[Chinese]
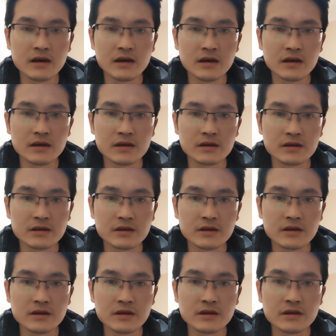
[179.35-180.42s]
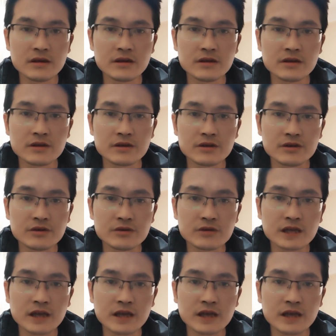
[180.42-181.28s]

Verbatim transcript: 呃，油